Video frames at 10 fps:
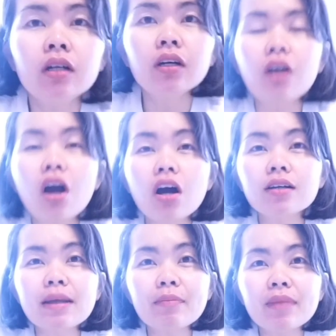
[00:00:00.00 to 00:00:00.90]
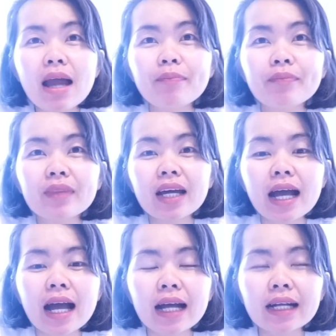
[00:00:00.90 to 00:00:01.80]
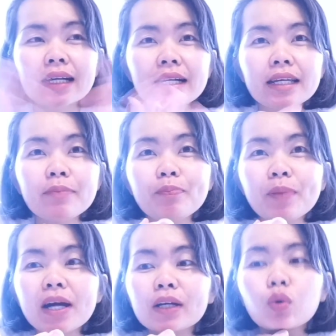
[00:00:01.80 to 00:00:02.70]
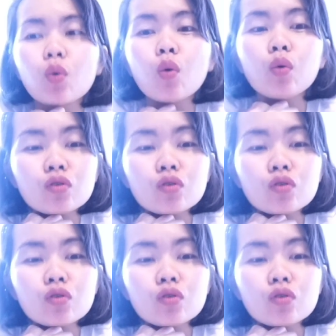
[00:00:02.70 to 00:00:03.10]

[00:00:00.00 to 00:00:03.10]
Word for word: ก็สำหรับนะคะคลิปเปิดถุง